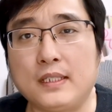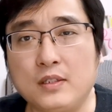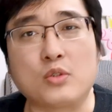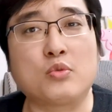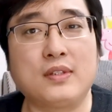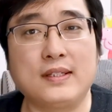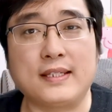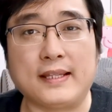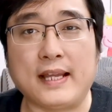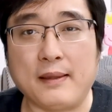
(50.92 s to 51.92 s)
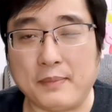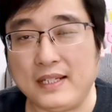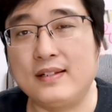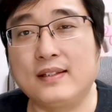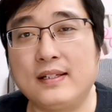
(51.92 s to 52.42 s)
就如此的简单，
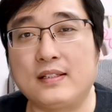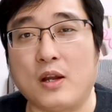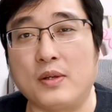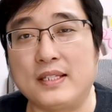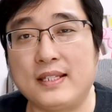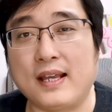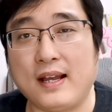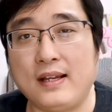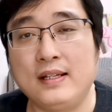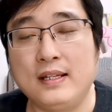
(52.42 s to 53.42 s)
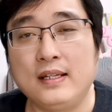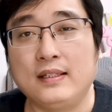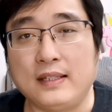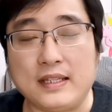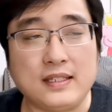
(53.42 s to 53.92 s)
别成天找一些啊
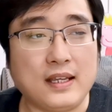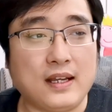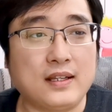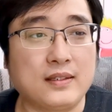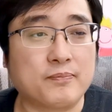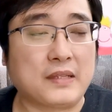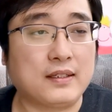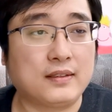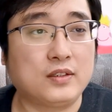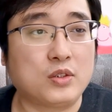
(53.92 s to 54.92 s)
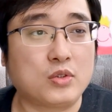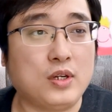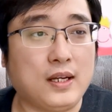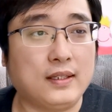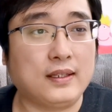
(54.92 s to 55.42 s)
那些啊。就是
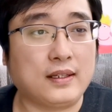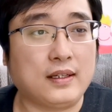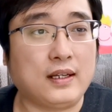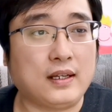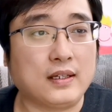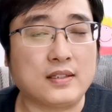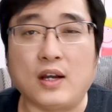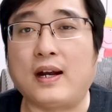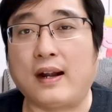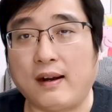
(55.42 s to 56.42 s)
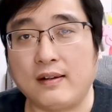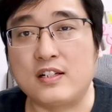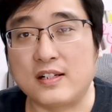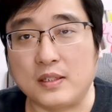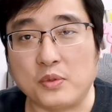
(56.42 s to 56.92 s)
说啊，那个小孩儿
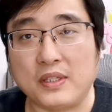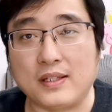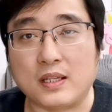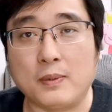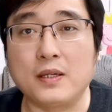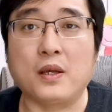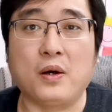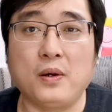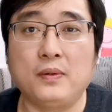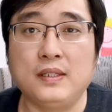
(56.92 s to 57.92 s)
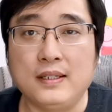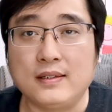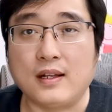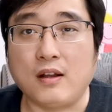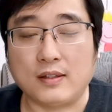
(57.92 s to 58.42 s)
十几岁的小朋友，
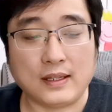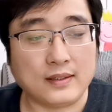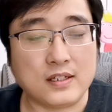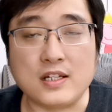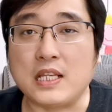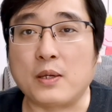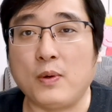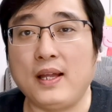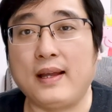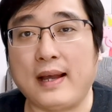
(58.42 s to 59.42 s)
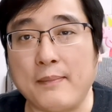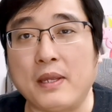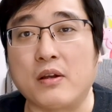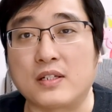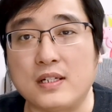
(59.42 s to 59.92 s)
然后他的世界观还
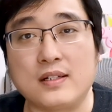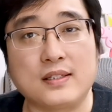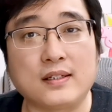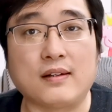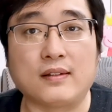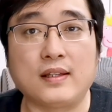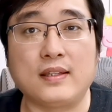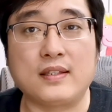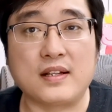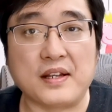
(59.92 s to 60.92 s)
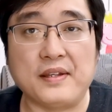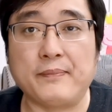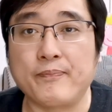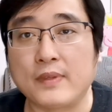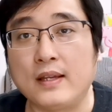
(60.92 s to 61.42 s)
没有真正形成的一些人，
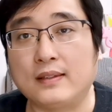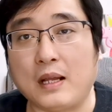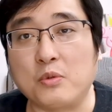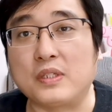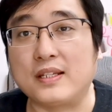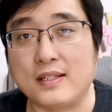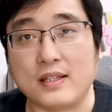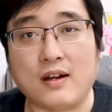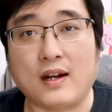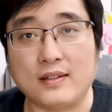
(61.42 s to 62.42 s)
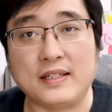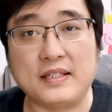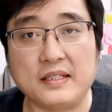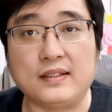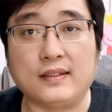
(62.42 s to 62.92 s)
大陆的一些小孩儿、年
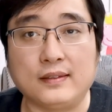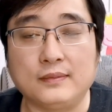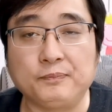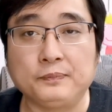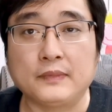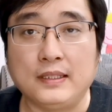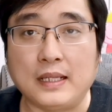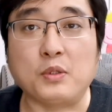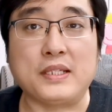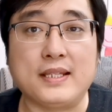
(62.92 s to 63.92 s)
轻人来兑